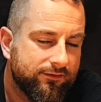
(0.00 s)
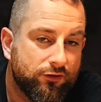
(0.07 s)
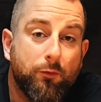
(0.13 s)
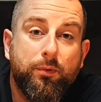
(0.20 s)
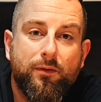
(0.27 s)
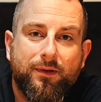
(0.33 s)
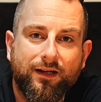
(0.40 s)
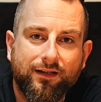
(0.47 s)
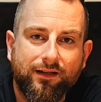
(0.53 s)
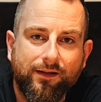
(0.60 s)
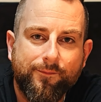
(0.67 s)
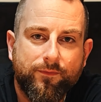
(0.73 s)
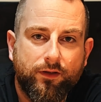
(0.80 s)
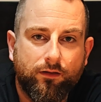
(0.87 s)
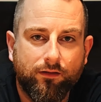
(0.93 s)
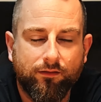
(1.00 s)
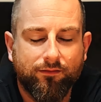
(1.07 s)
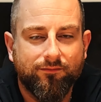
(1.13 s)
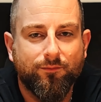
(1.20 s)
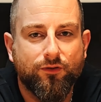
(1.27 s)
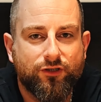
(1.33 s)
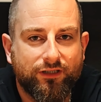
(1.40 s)
co pomaga.
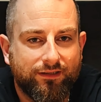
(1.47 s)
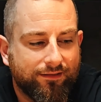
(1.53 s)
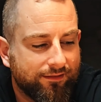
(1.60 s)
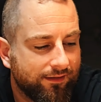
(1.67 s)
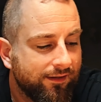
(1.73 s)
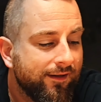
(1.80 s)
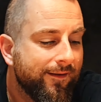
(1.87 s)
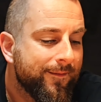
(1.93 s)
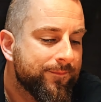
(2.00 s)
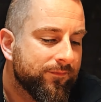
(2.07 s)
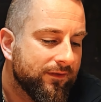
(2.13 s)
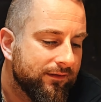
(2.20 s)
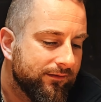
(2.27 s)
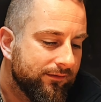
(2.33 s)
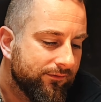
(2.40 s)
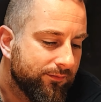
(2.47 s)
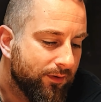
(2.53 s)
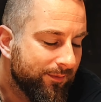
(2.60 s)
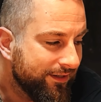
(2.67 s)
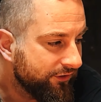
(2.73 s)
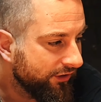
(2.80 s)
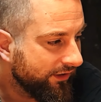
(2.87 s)
O, może tak. W
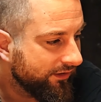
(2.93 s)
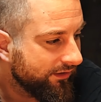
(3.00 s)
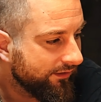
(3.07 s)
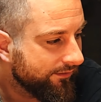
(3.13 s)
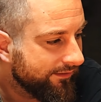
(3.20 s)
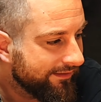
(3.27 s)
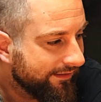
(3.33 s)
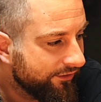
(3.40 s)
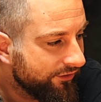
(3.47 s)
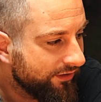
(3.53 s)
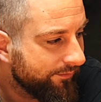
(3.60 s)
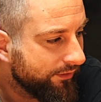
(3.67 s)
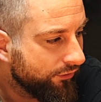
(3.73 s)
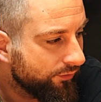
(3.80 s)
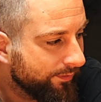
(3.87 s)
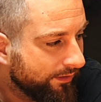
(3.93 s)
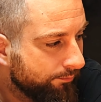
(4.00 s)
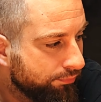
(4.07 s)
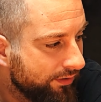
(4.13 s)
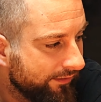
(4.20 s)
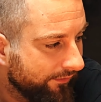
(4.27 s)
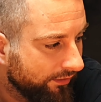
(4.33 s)
momencie, kiedy zaczyna mi
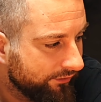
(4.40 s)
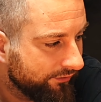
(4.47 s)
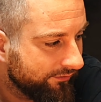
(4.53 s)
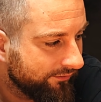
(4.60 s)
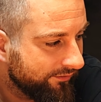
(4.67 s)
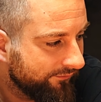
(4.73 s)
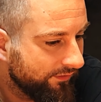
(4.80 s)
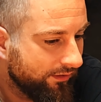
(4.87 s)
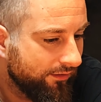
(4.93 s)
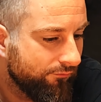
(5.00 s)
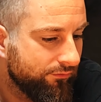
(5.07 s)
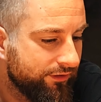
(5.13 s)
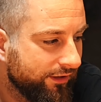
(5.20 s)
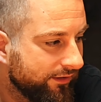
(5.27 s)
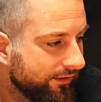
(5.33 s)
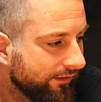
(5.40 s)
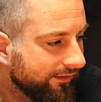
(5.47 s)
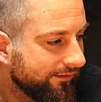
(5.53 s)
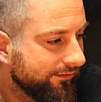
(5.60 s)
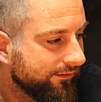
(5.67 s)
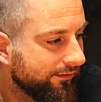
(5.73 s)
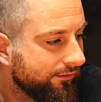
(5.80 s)
toczpad pływać, on zwykle ucieka